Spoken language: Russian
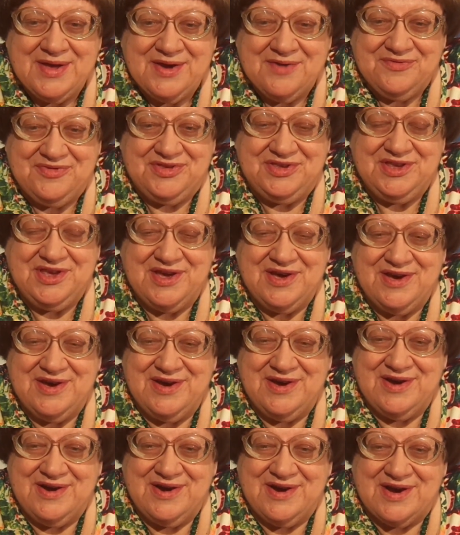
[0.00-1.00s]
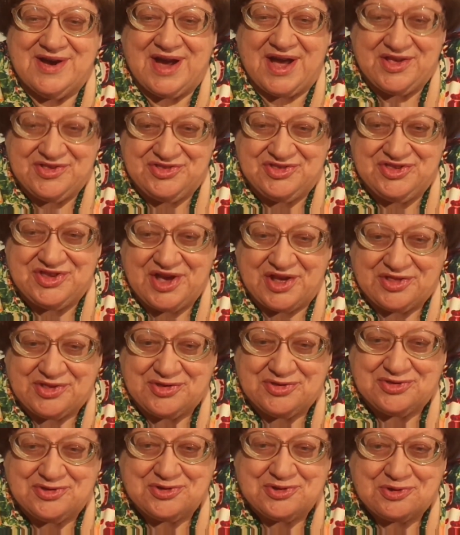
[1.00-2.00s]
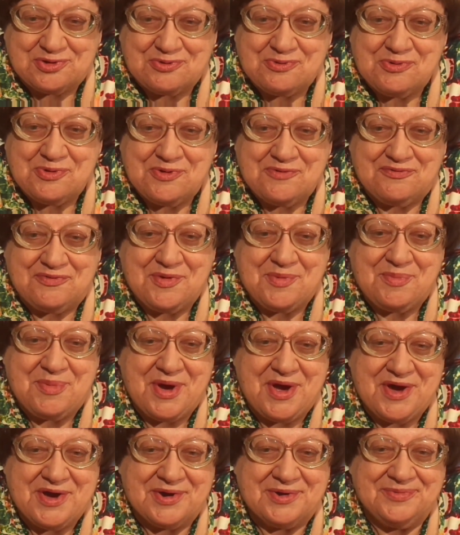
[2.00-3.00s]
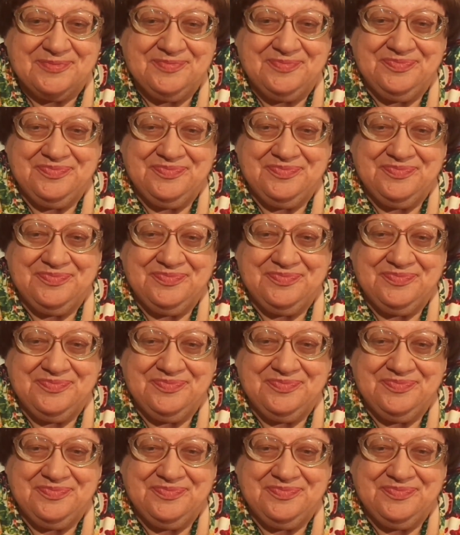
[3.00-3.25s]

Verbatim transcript: Все костят ЦРУ и ФБР.